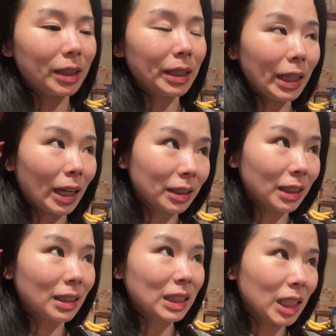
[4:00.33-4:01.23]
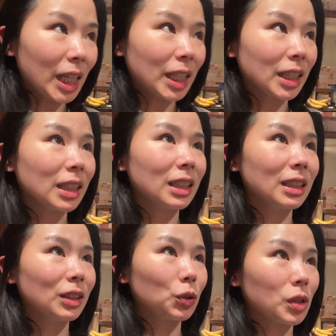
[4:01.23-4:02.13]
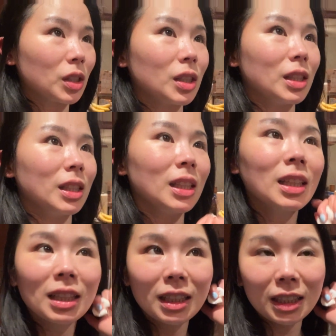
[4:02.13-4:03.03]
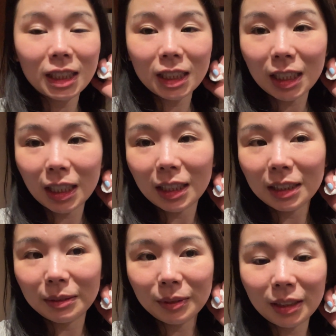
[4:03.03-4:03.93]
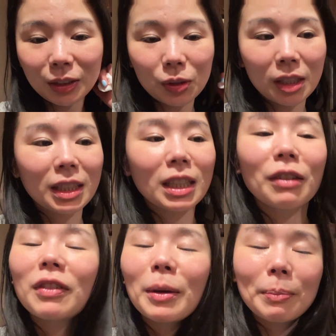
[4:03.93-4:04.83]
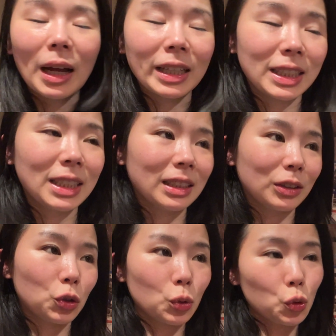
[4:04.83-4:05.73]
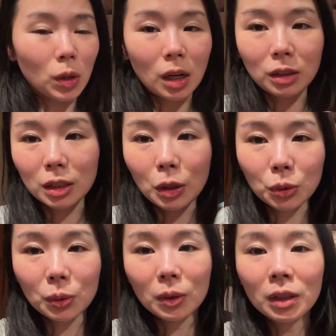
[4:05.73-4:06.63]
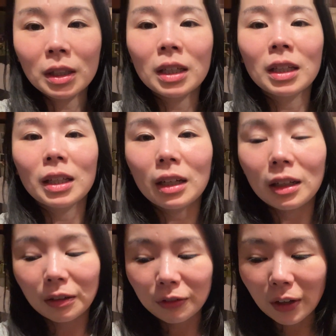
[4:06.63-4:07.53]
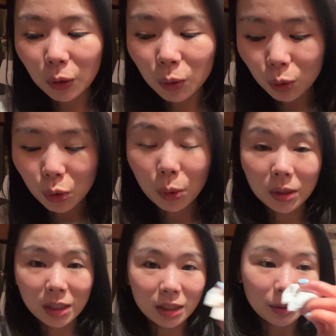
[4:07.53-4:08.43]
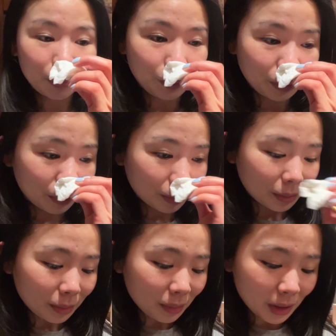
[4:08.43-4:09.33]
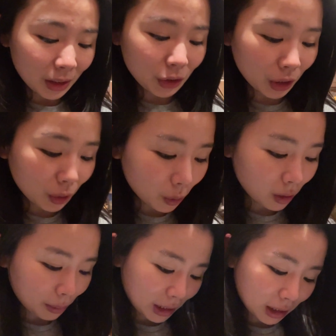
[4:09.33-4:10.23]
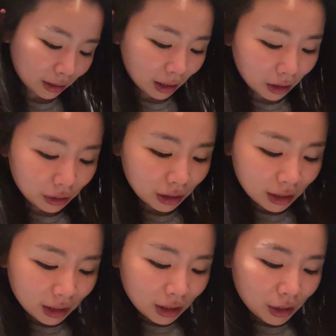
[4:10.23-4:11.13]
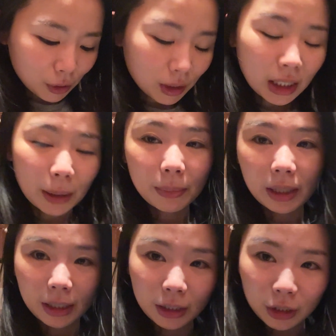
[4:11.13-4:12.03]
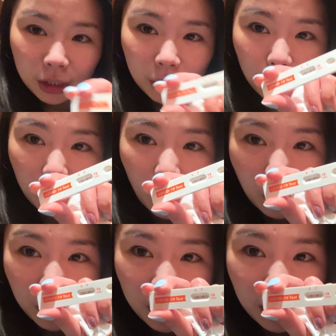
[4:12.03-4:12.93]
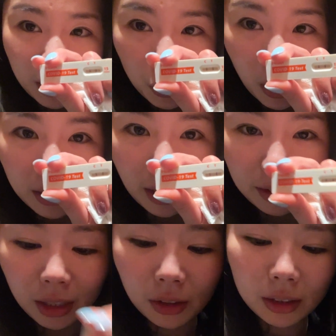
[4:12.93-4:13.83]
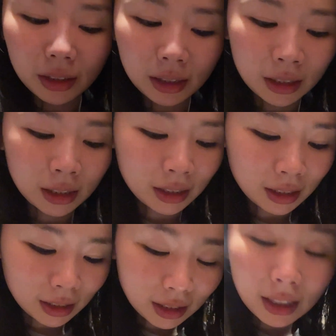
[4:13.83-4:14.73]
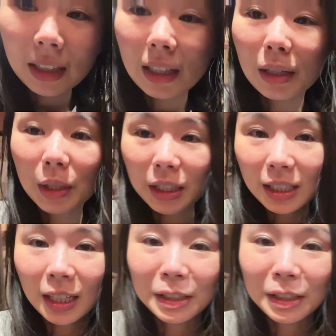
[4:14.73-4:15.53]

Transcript: 2年前就是千方百计的都做好超多防护措施。结果没想到，就竟然被我同事给传染到了 ，damn it！